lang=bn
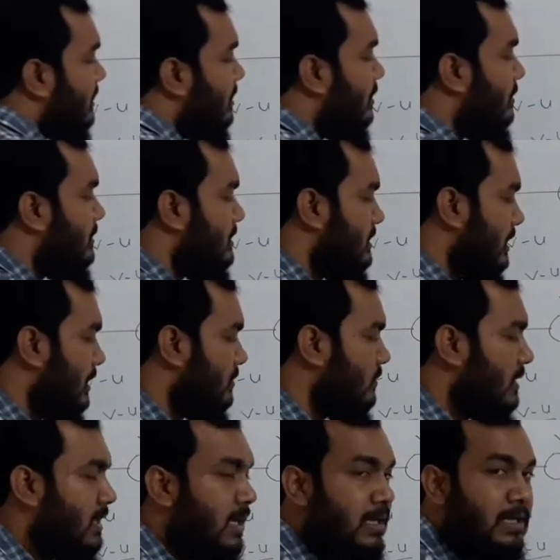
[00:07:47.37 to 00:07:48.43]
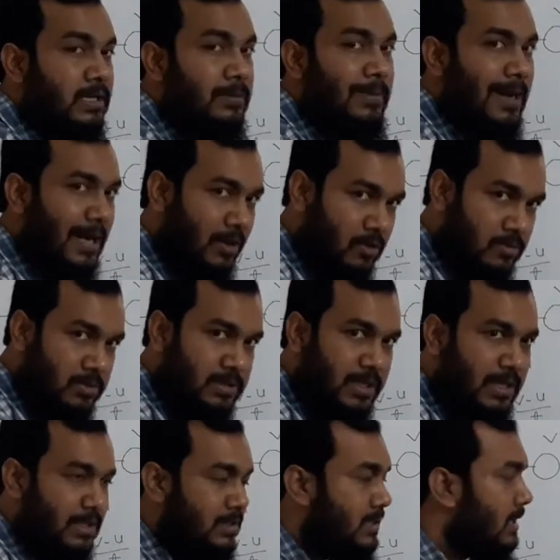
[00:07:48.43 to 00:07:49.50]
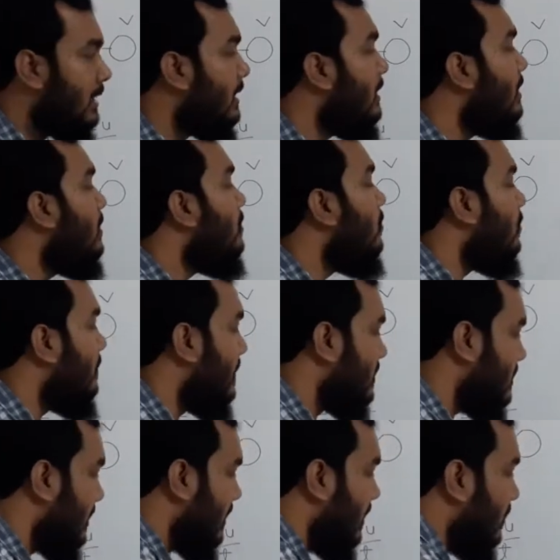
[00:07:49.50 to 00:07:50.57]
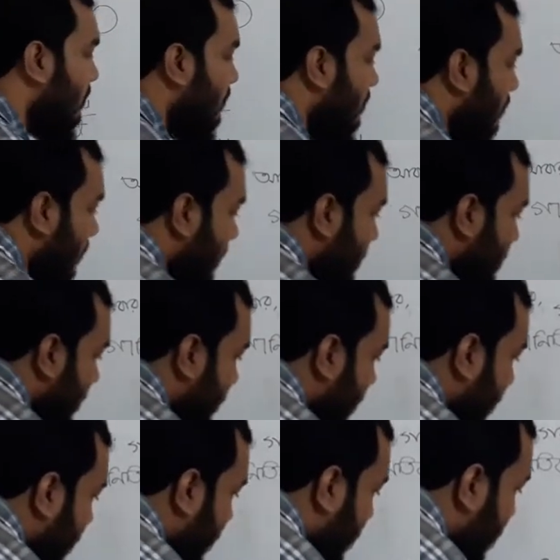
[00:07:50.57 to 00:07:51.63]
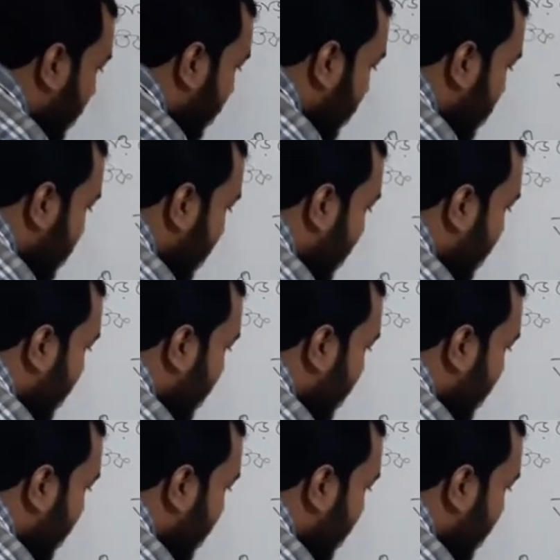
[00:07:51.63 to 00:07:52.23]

কি হবে যেহেতু এখানে এটা ভাগ অবস্থায় আছে ওই পাশে গেলে গুণ হয়ে যাবে তাহলে সেই